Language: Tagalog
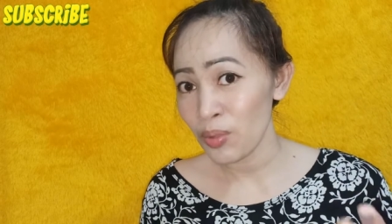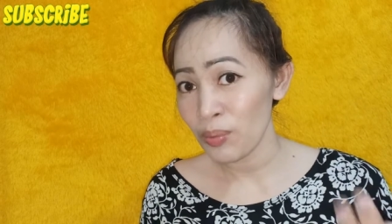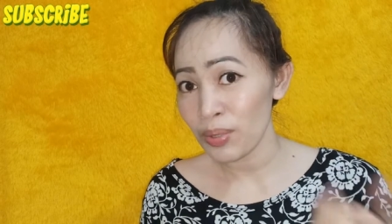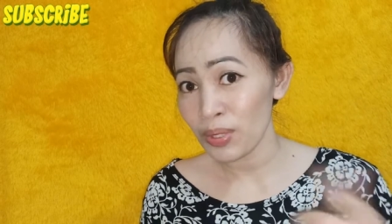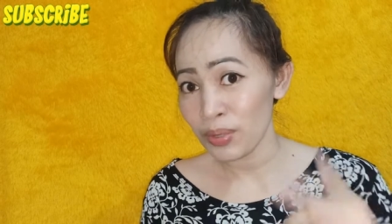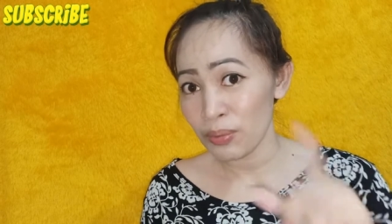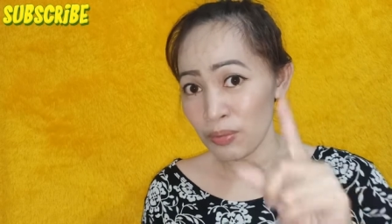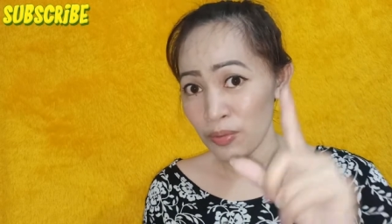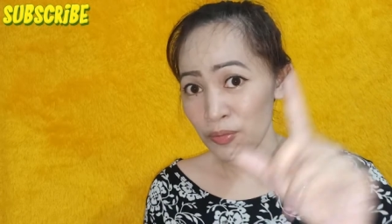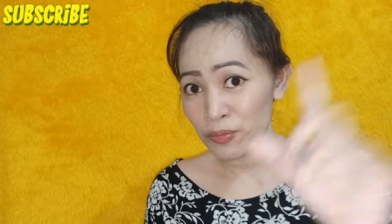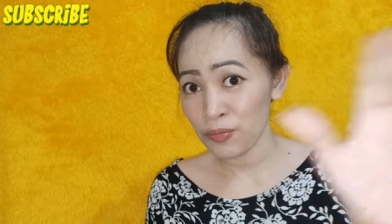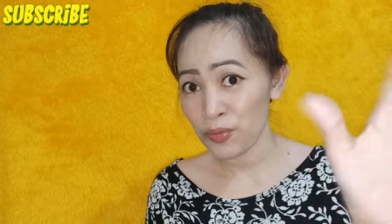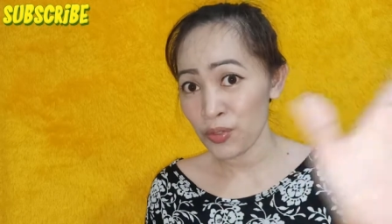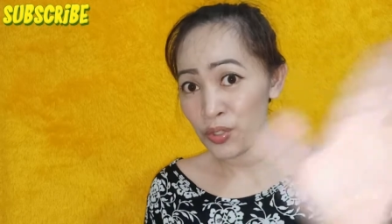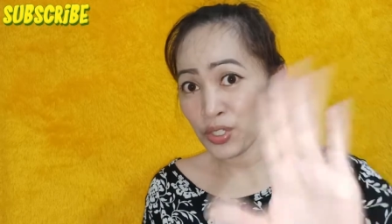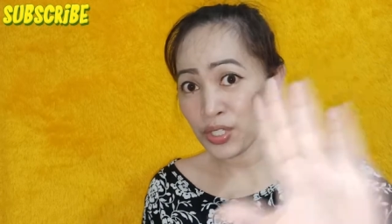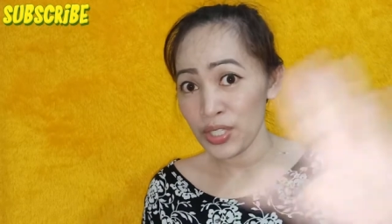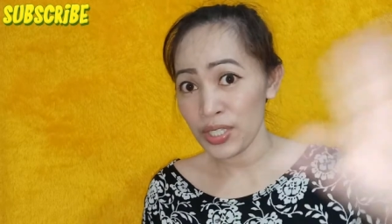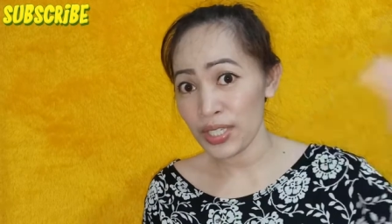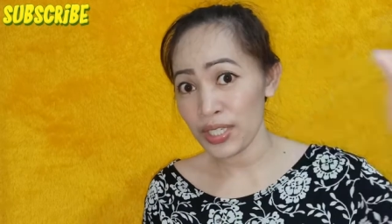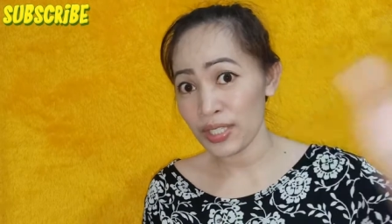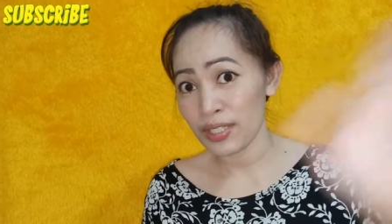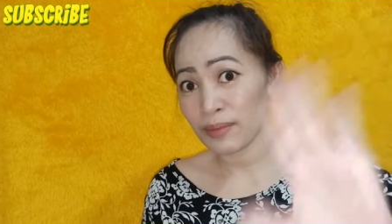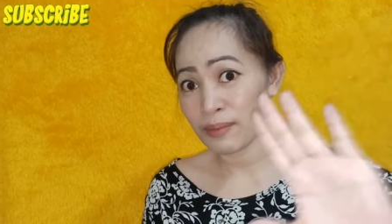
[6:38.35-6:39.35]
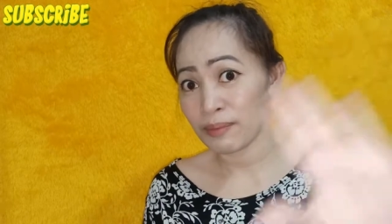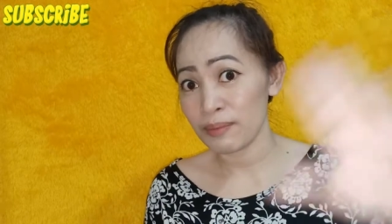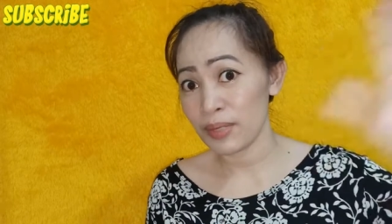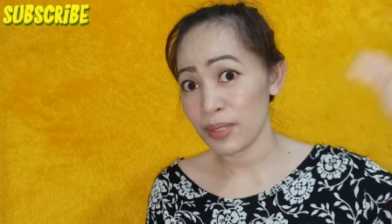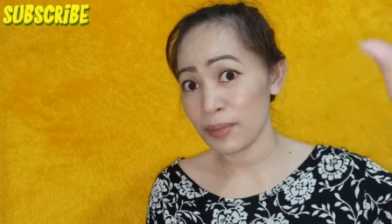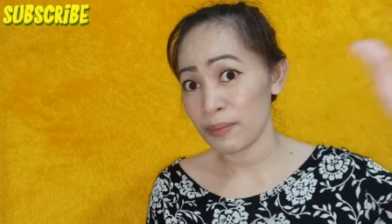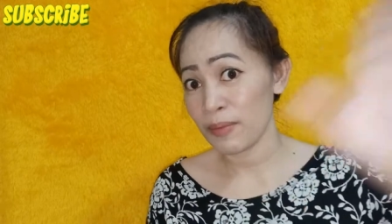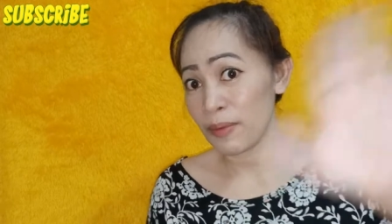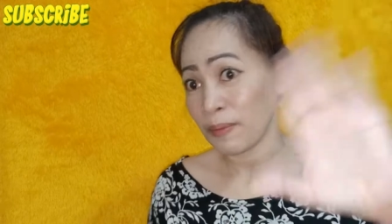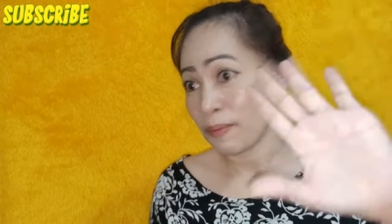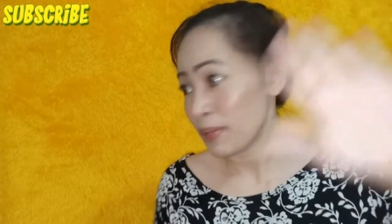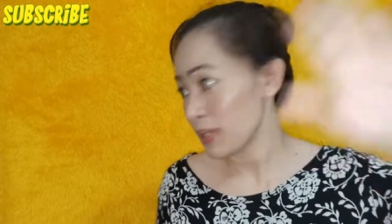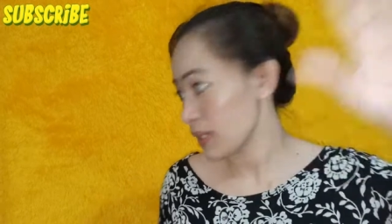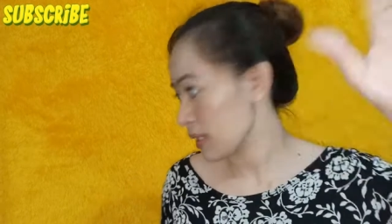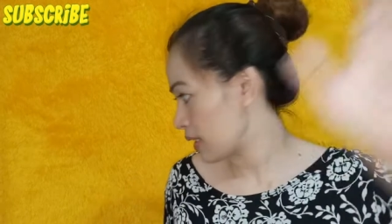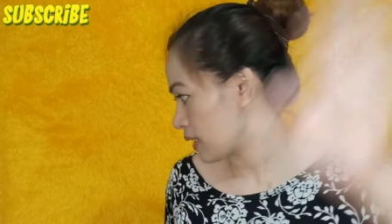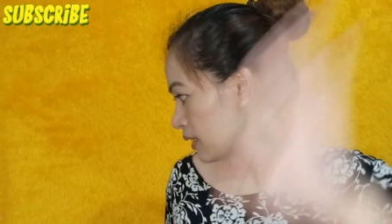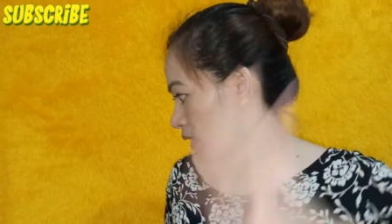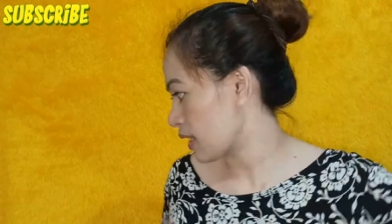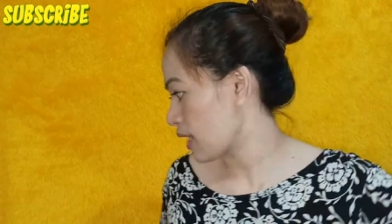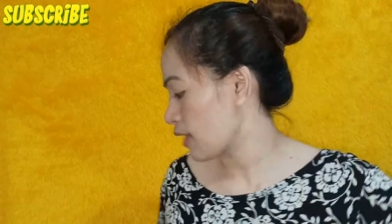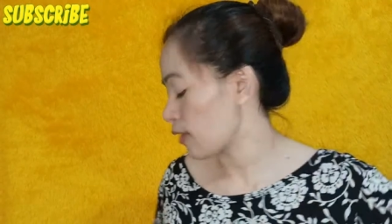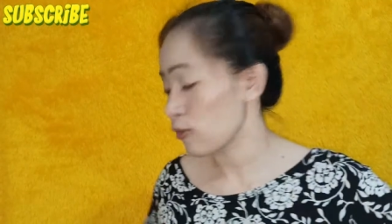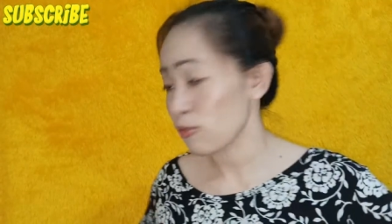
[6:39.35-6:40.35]
But before that,
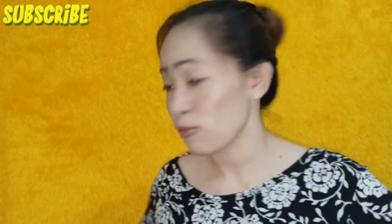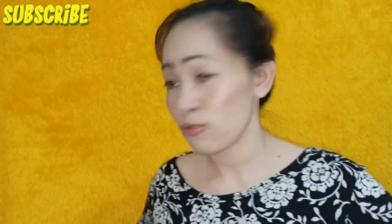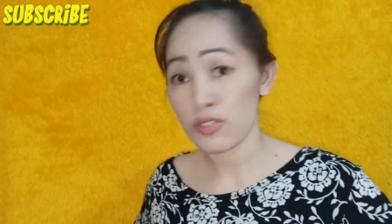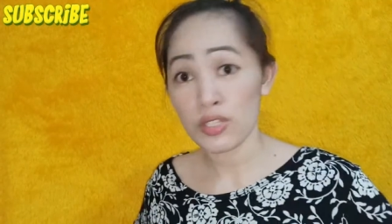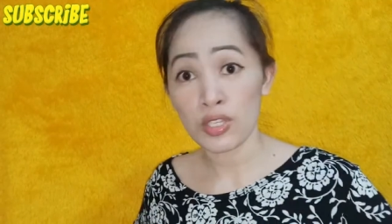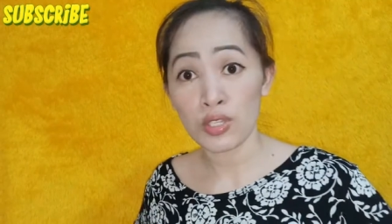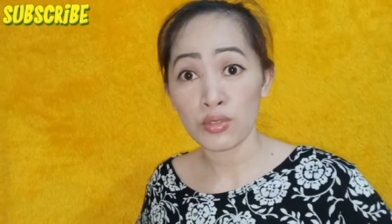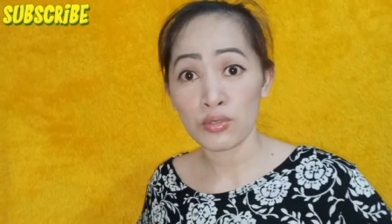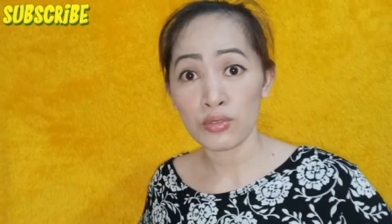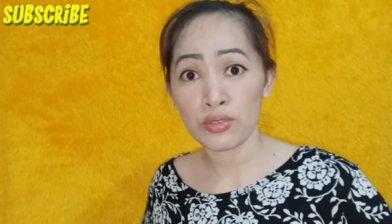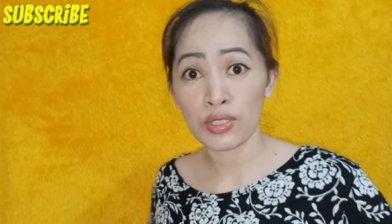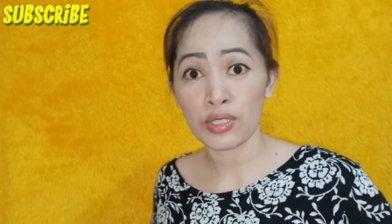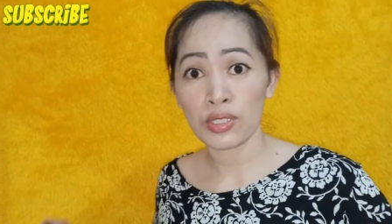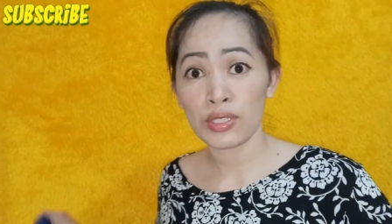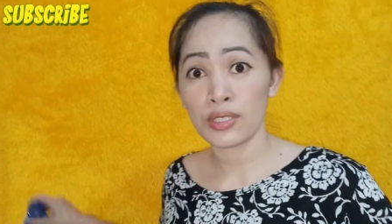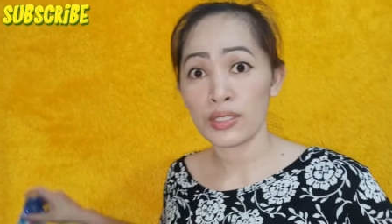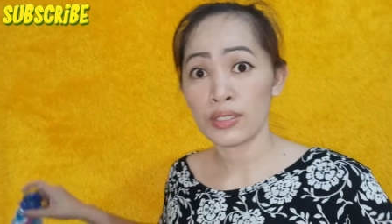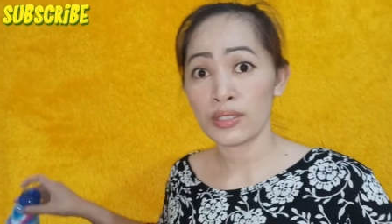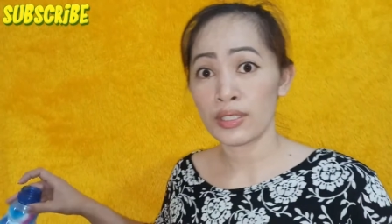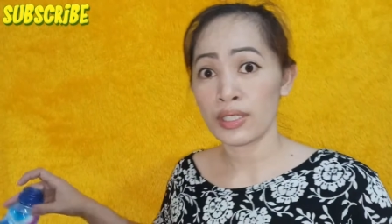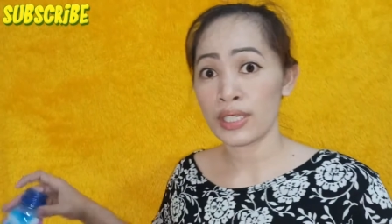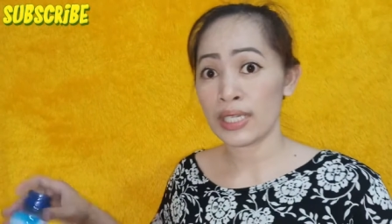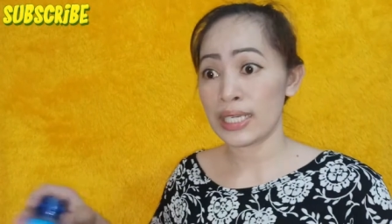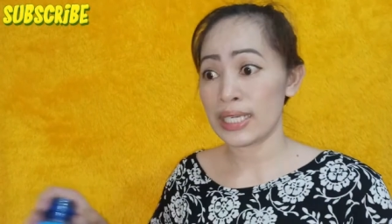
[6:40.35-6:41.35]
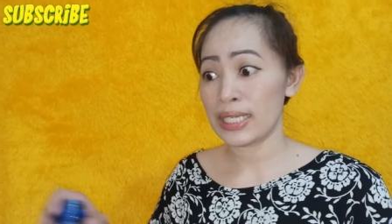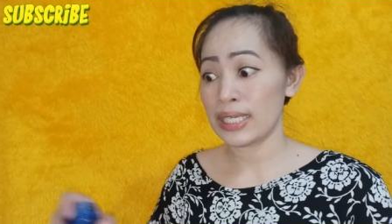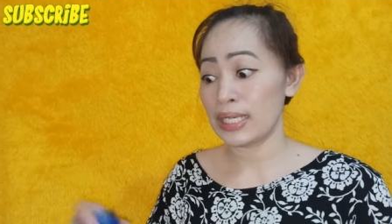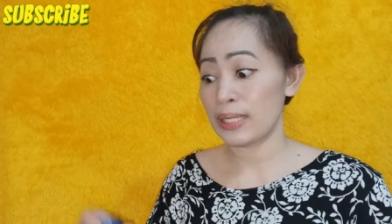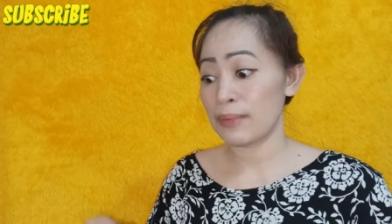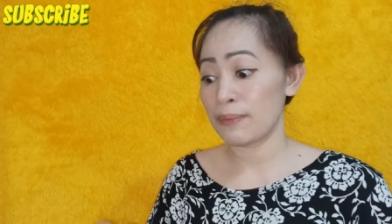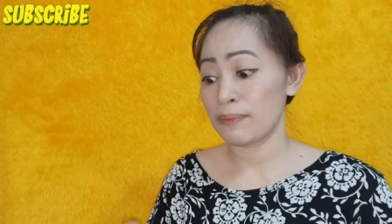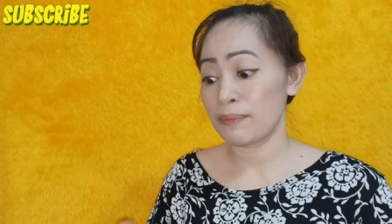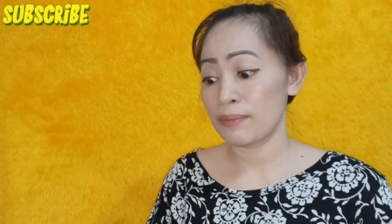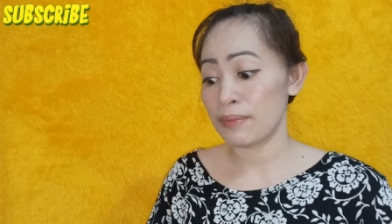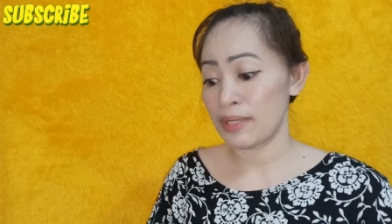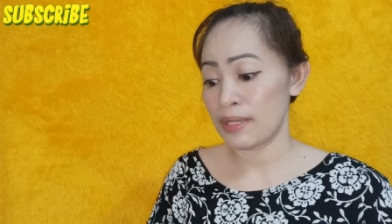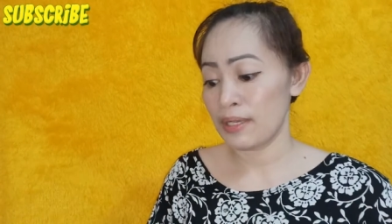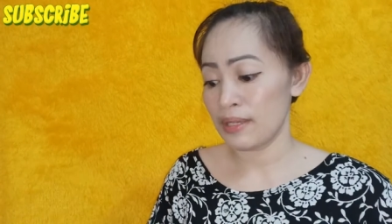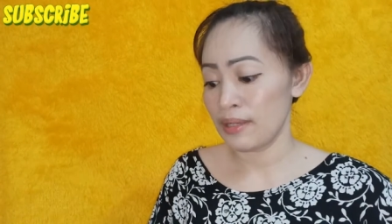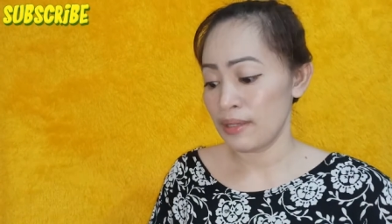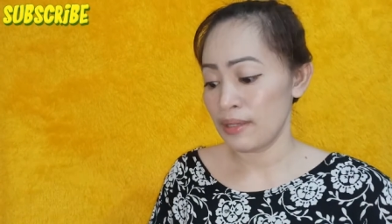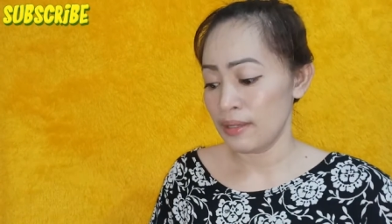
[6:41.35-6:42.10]
magpapakita ako sa iyo ng clip na